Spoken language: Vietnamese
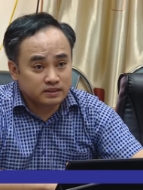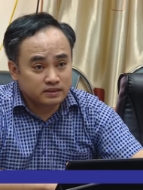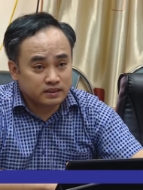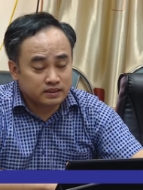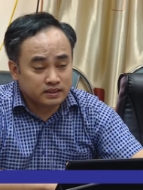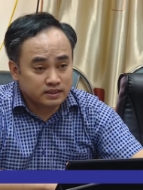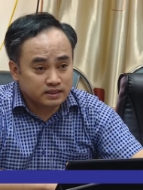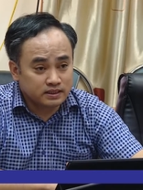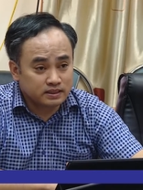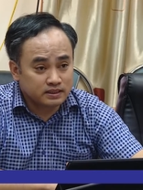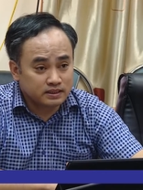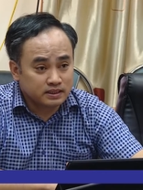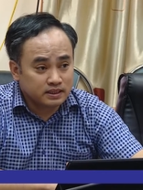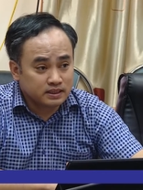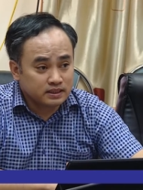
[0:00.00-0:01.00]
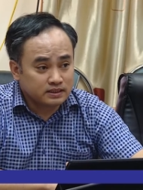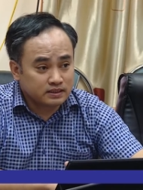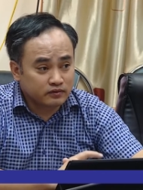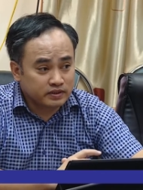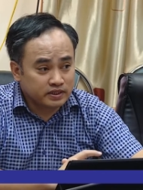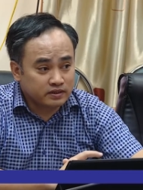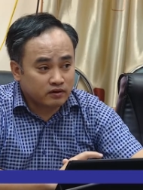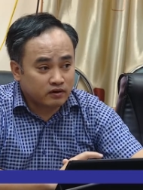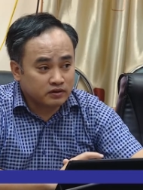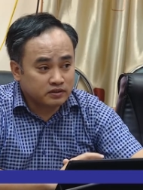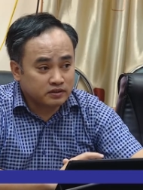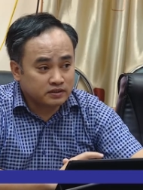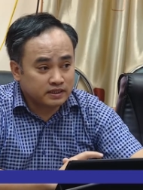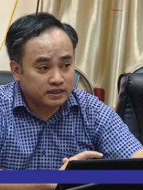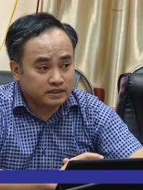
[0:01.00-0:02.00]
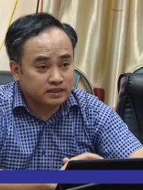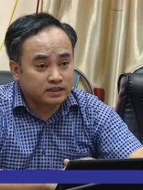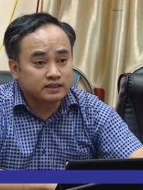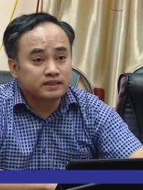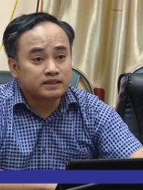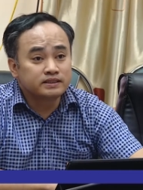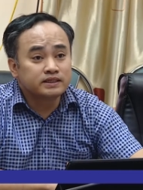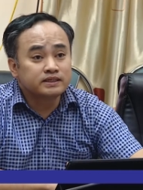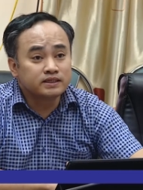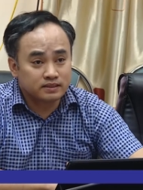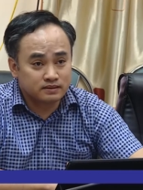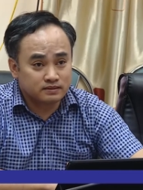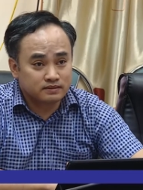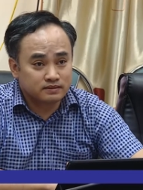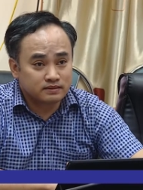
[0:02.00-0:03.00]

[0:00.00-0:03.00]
Đấy thì sau khi có những cái xử lý chính thức,